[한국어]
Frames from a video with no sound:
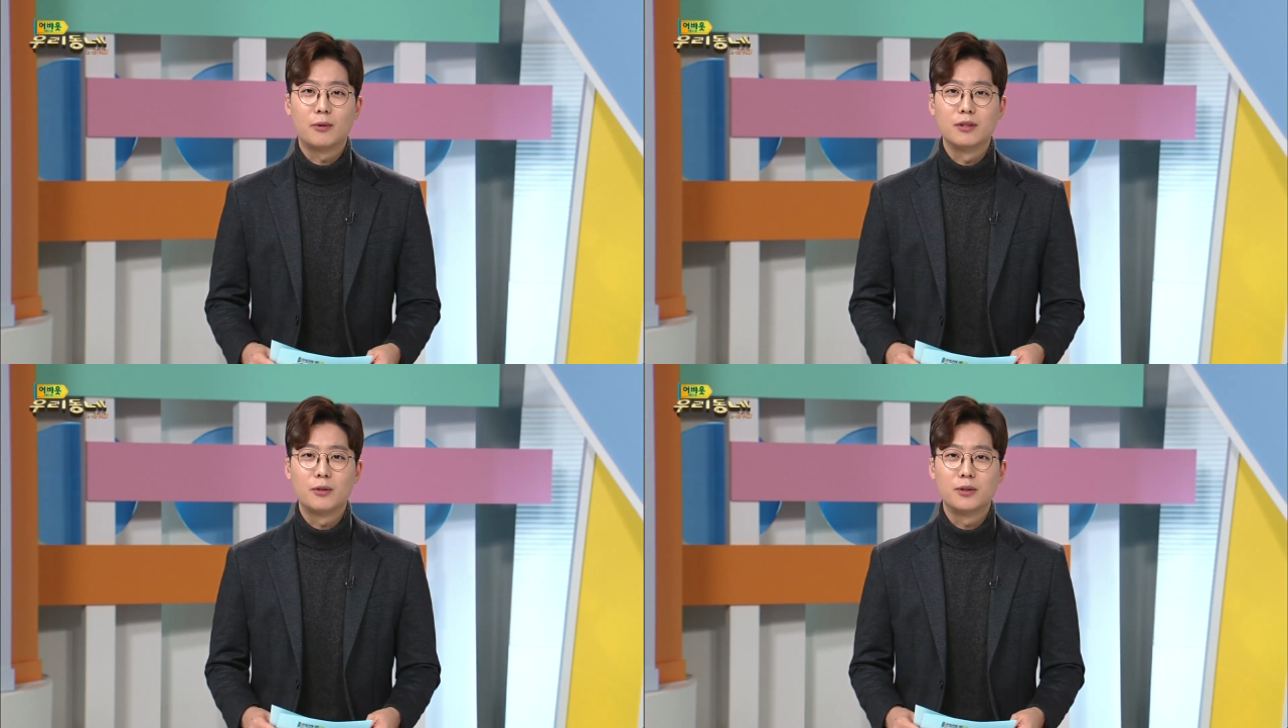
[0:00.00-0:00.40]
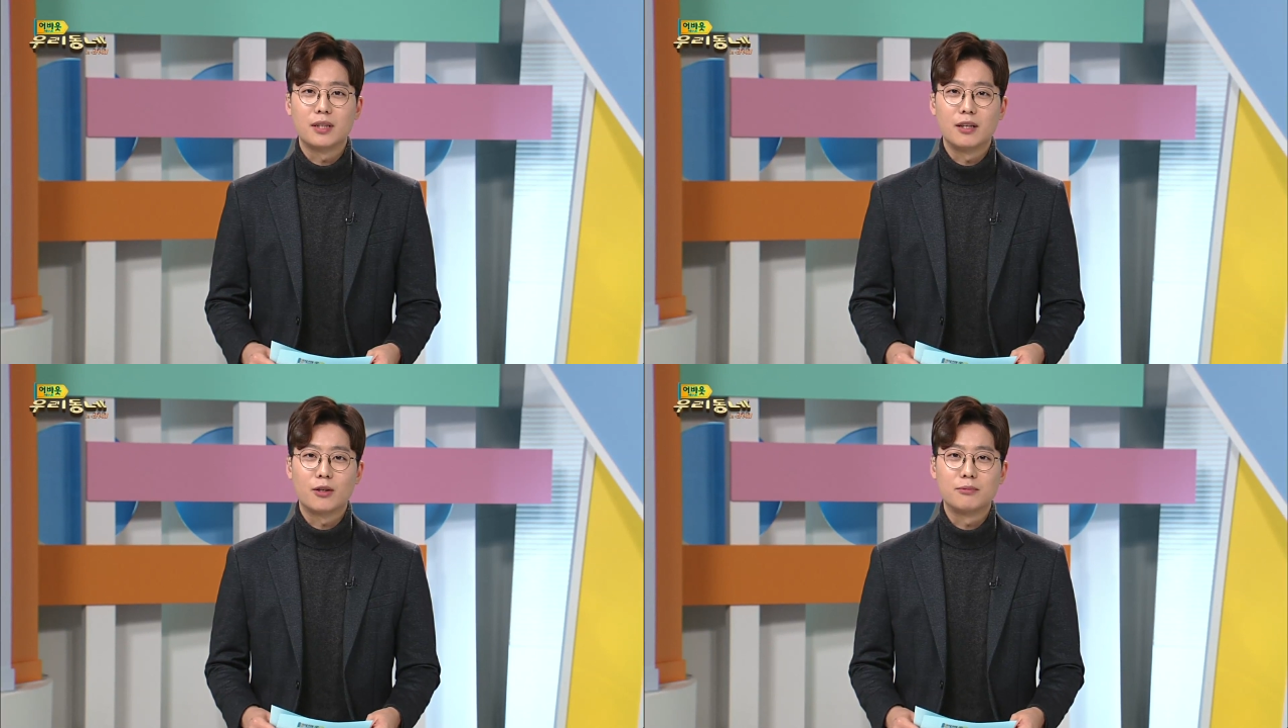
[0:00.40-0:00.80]
오늘도
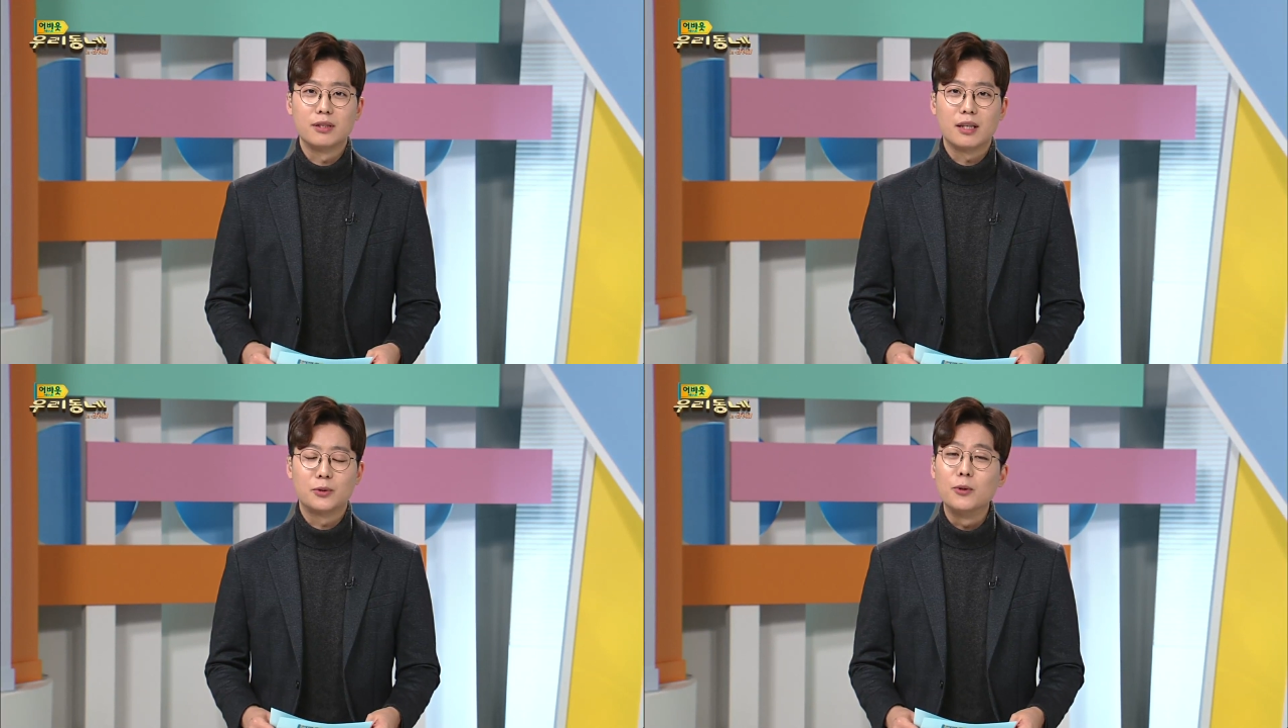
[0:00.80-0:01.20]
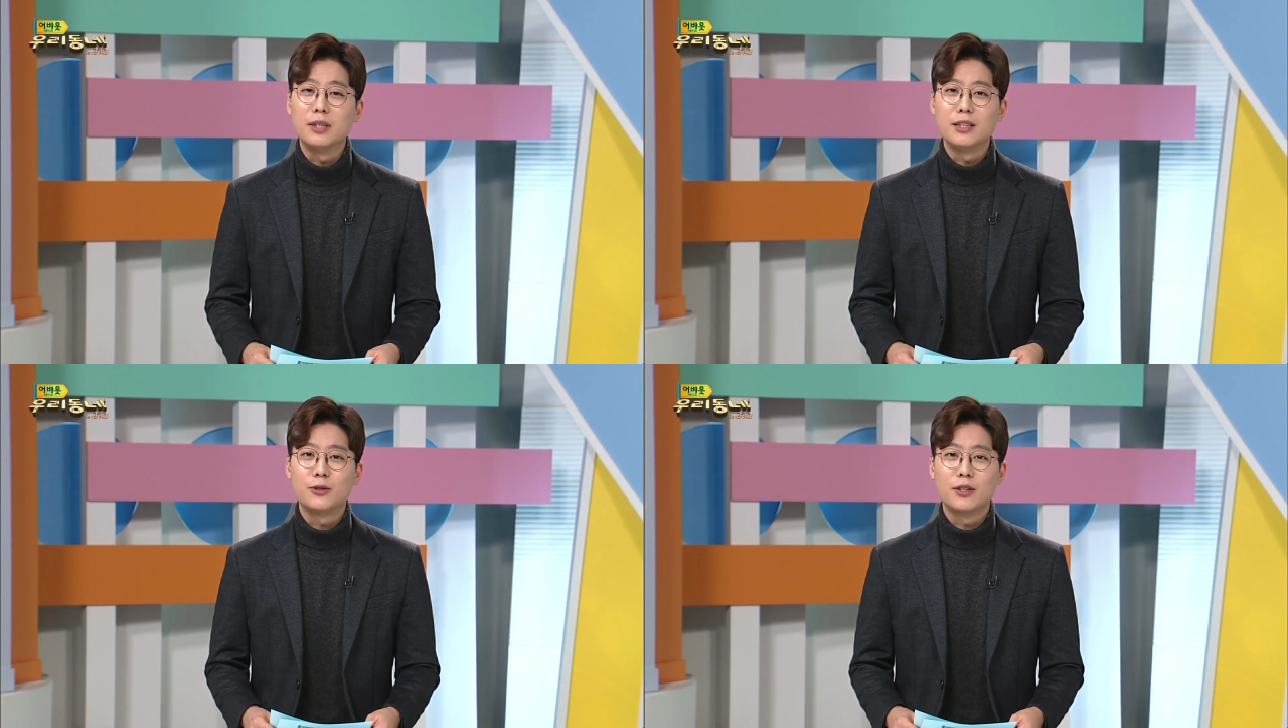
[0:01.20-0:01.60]
제가 여러분께
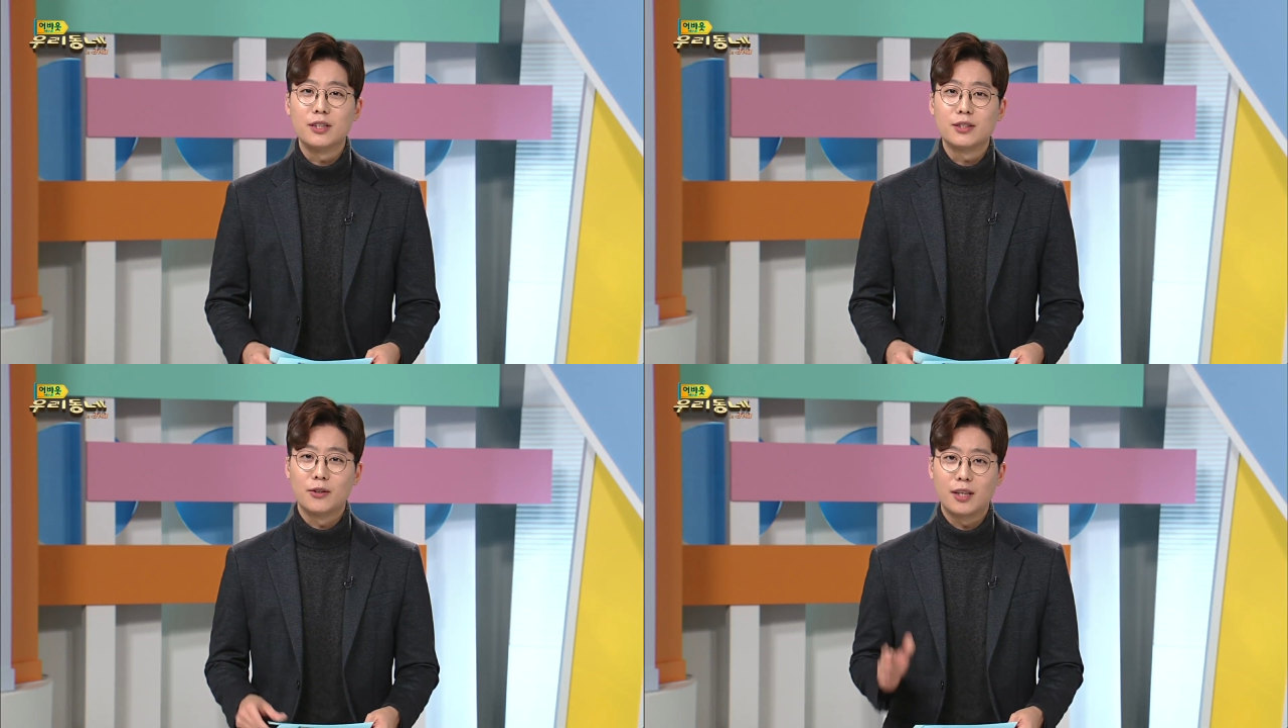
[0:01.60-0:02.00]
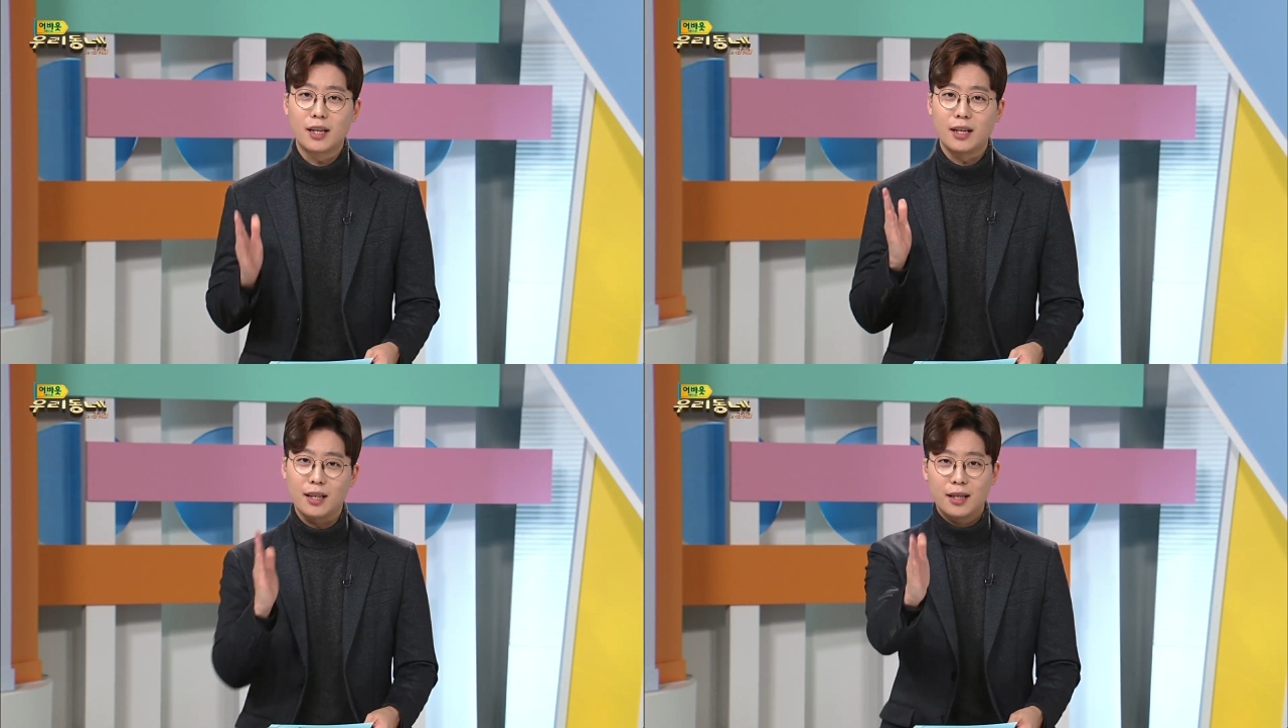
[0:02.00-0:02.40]
좋은 이슈를 전달해